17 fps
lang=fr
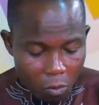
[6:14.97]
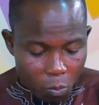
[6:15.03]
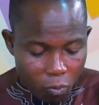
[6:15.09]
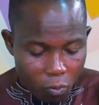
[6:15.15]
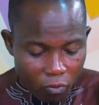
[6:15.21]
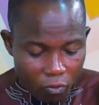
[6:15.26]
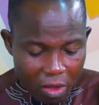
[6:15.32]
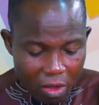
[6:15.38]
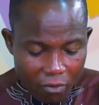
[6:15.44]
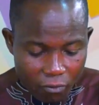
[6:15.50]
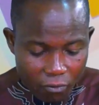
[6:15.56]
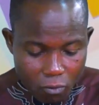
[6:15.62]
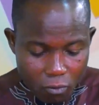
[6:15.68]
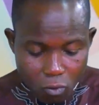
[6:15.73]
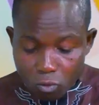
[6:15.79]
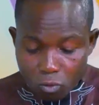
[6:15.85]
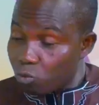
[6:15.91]

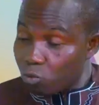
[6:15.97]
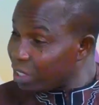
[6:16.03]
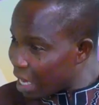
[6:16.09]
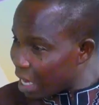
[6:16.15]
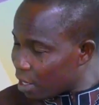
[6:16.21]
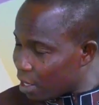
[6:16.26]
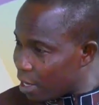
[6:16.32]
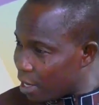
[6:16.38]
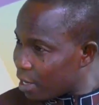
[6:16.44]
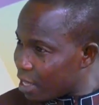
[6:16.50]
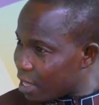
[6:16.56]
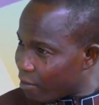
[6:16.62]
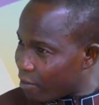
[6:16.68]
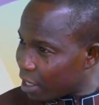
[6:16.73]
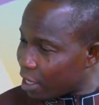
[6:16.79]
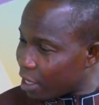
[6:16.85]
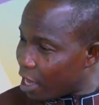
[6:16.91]
Pouvez-vous nous éclairer
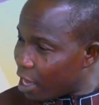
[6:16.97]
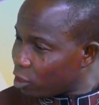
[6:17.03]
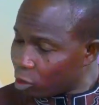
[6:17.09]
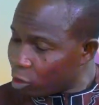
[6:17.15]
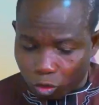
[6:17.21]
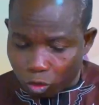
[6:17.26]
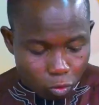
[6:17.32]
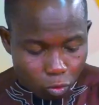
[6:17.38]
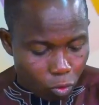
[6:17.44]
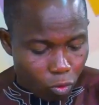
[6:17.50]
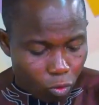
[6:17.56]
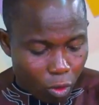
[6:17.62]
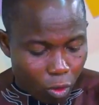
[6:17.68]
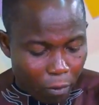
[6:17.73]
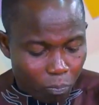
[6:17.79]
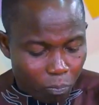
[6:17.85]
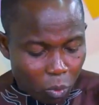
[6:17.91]
davantage
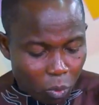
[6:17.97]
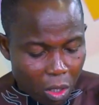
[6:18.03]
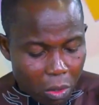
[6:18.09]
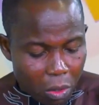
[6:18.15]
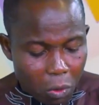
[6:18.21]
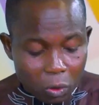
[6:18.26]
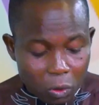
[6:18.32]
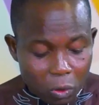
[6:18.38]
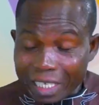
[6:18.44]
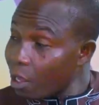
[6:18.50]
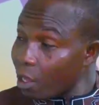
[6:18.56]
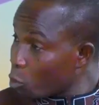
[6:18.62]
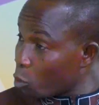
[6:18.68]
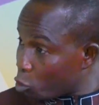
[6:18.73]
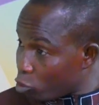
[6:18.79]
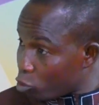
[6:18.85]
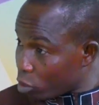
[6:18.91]
sur euh, ces
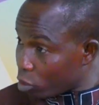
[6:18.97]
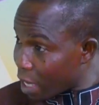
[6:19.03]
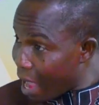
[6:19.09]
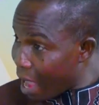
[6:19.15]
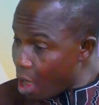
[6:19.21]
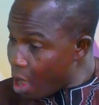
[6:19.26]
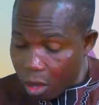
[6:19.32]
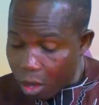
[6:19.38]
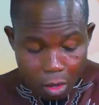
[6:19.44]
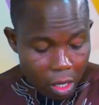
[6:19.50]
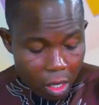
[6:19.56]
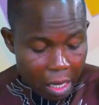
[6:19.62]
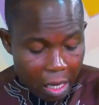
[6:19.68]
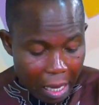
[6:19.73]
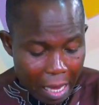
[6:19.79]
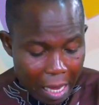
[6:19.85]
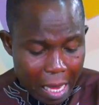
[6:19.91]
résultats
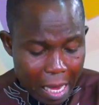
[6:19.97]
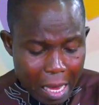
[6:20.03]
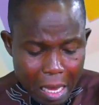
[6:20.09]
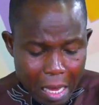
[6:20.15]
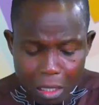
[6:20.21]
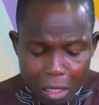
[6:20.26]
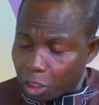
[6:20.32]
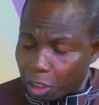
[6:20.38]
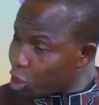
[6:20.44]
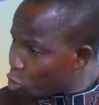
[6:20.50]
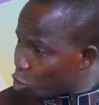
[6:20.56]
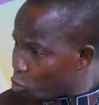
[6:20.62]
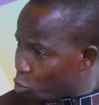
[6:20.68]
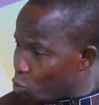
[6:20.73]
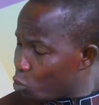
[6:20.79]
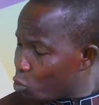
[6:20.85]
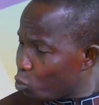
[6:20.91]
et
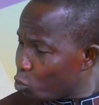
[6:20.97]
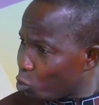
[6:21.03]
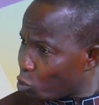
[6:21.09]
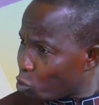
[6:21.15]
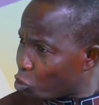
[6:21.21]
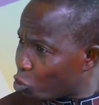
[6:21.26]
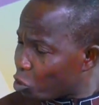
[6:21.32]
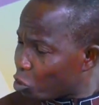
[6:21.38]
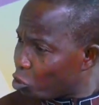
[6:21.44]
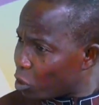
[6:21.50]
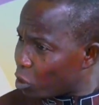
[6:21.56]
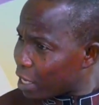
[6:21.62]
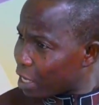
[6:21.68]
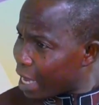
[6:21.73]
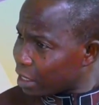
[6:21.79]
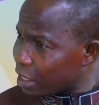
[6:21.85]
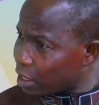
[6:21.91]
dites-nous ce qui se
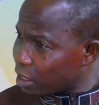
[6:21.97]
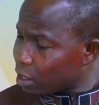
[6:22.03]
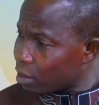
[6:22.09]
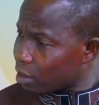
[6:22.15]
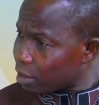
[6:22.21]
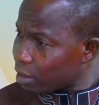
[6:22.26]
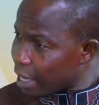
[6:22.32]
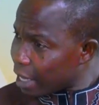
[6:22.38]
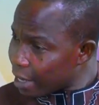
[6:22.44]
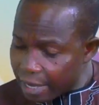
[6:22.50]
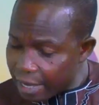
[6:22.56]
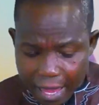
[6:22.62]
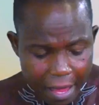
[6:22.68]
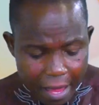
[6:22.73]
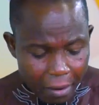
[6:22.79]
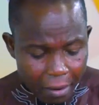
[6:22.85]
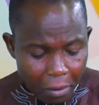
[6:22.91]
cache
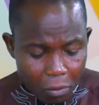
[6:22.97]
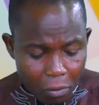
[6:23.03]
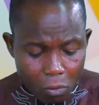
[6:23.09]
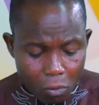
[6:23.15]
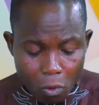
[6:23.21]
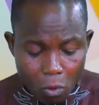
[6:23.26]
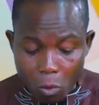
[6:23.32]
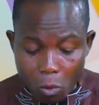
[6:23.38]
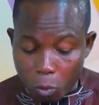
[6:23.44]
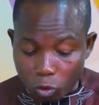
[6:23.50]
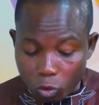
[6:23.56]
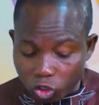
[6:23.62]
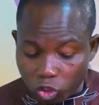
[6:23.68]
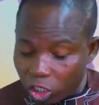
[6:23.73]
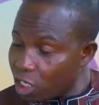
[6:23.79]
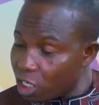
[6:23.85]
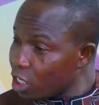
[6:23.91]
derrière le
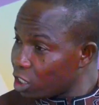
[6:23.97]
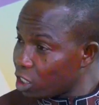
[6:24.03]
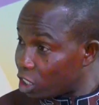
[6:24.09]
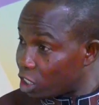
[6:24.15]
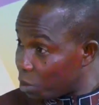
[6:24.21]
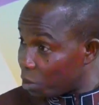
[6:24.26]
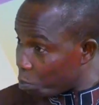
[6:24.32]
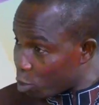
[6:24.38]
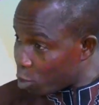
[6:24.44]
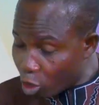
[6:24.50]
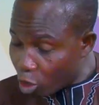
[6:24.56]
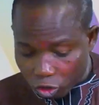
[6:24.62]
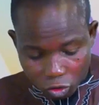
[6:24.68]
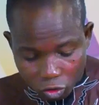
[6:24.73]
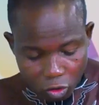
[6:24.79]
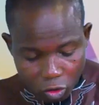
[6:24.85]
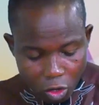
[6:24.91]
projet dit
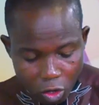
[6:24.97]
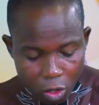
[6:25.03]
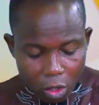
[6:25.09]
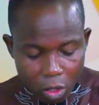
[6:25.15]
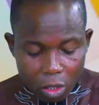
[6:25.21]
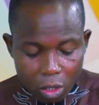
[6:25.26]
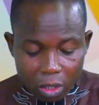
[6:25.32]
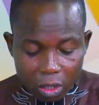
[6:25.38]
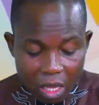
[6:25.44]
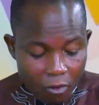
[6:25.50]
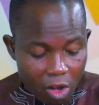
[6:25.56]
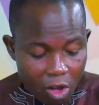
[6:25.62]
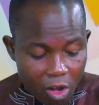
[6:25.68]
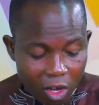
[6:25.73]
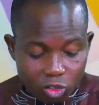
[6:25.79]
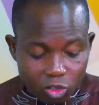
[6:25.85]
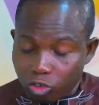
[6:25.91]
pilotes
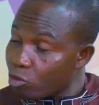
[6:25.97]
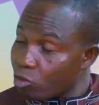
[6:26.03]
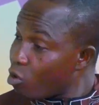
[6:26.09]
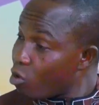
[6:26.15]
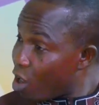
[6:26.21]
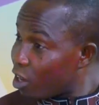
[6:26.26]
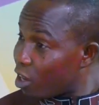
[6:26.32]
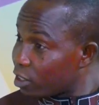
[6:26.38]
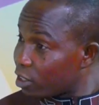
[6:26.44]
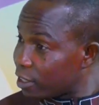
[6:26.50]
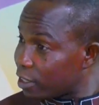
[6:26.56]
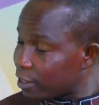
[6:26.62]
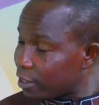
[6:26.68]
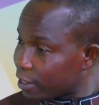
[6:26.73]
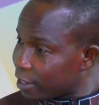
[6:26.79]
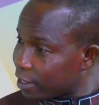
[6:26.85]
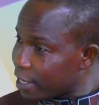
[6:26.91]
d'évaluation en,
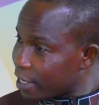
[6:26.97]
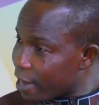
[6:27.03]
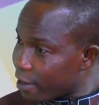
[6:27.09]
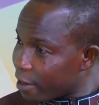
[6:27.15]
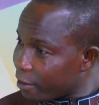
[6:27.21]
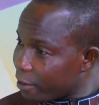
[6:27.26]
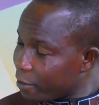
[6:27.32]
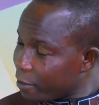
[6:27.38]
distanciel.